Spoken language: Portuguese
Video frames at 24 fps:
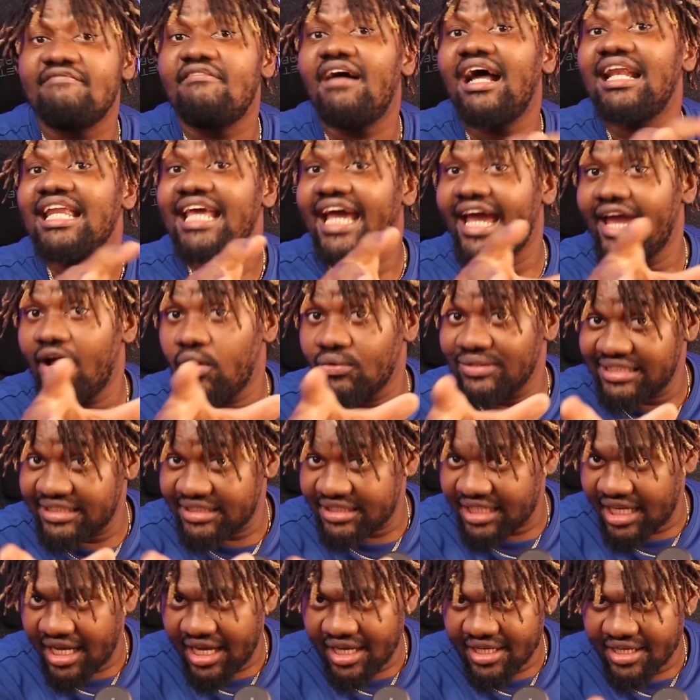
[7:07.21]
E vale
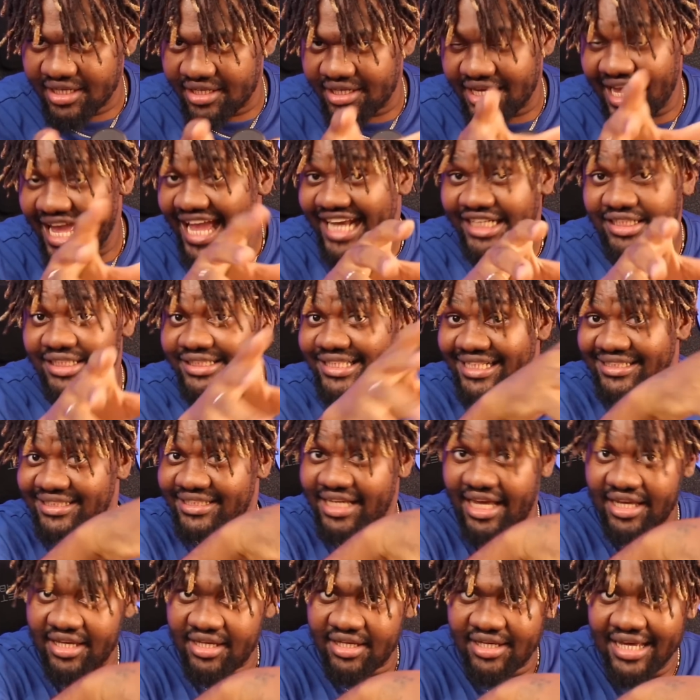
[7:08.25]
realçar que este
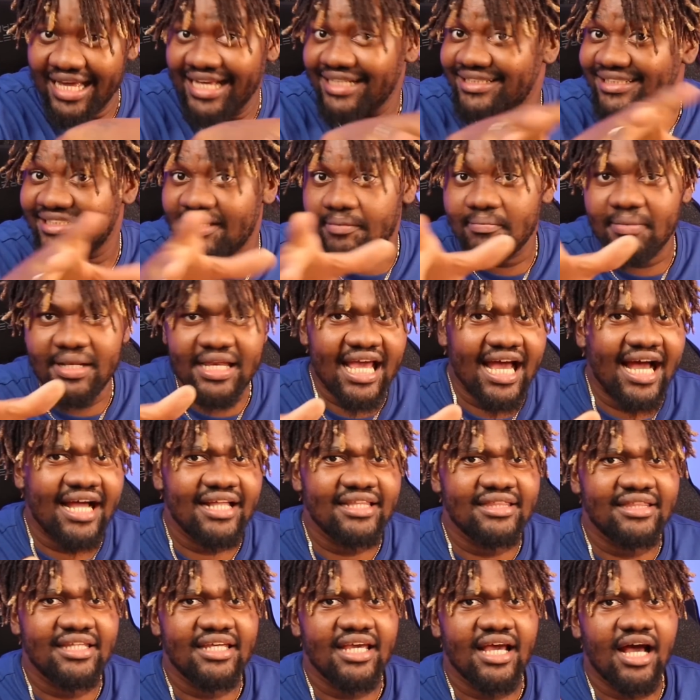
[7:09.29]
DCI é
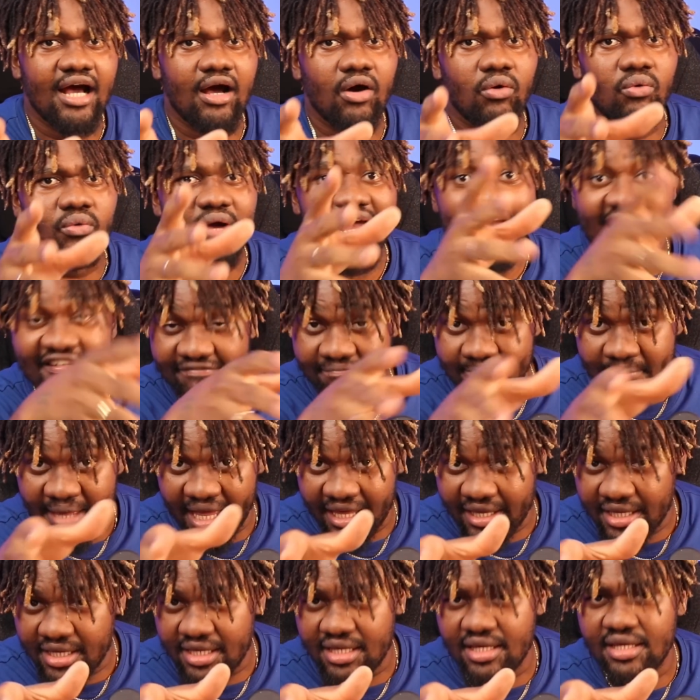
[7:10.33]
semelhante ao
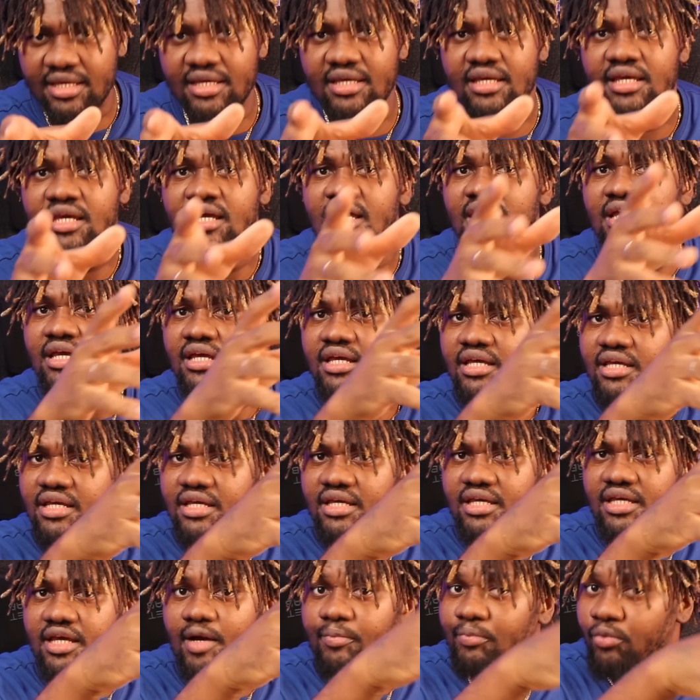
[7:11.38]
FBI,
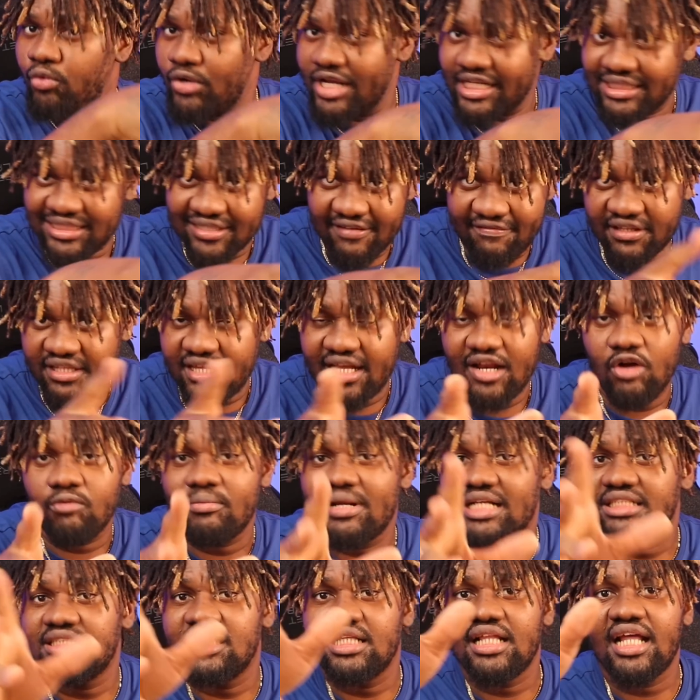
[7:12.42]
e a Polícia Federal
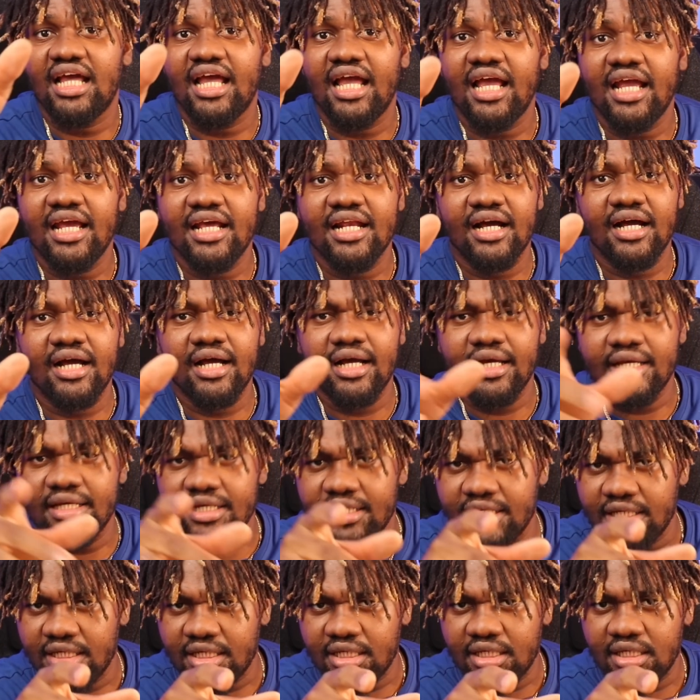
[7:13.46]
Brasileira
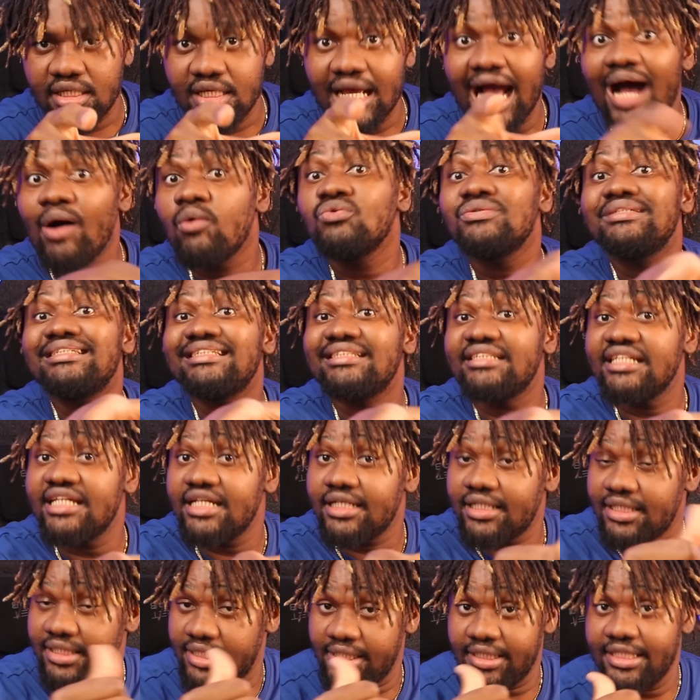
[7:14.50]
e o
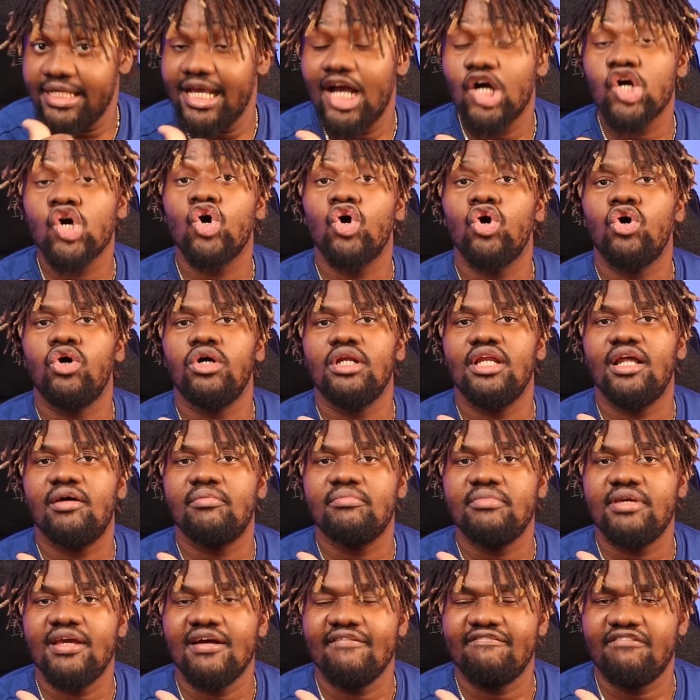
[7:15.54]
SIC de Angola,
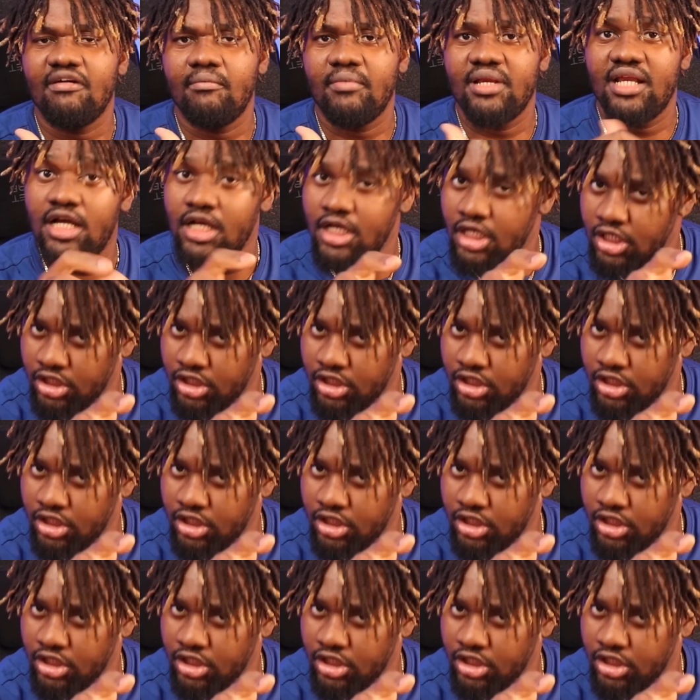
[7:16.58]
minha família.